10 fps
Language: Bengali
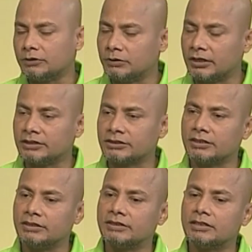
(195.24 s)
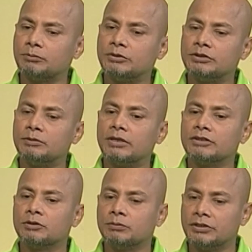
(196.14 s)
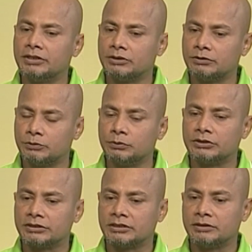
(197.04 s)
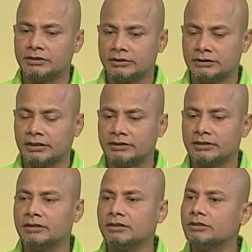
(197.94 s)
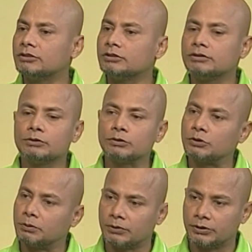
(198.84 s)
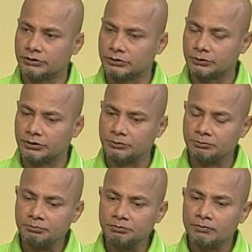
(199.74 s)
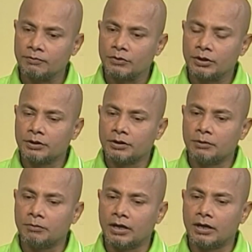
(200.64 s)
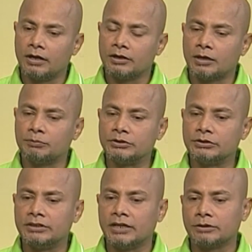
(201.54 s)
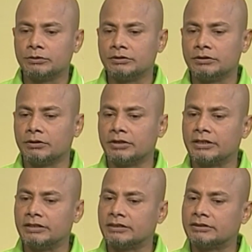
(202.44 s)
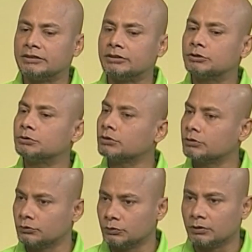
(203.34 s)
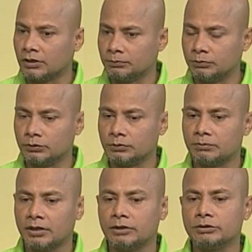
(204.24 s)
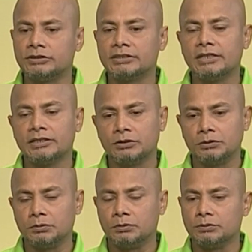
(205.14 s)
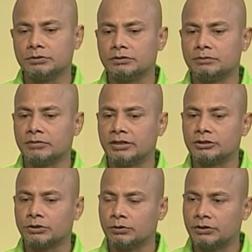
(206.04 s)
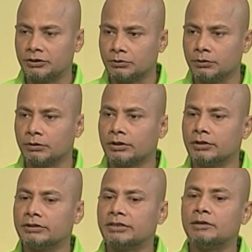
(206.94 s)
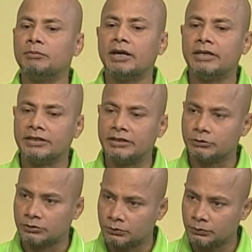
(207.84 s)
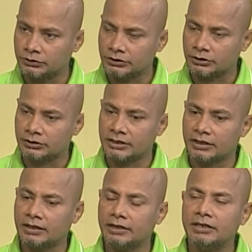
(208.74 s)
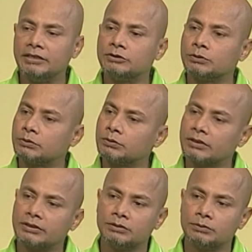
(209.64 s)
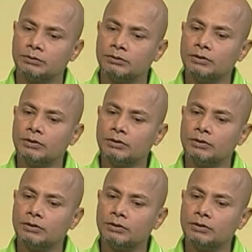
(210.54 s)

দুই সালের দিকে আপনি যদি বান্দরবনে ঘুরতে যেতে চাইতেন তথ্য পাওয়া যেত না হ্যাঁ। বা আপনি যদি এখন অনেকেই যাচ্ছে যে সুসং দুর্গাপুর বা হচ্ছে কি একটু মানে শহরের লোকালয় থেকে বাইরে গিয়ে কোথাও ঘুরতে যাওয়ার জায়গা এই তথ্যটা কিন্তু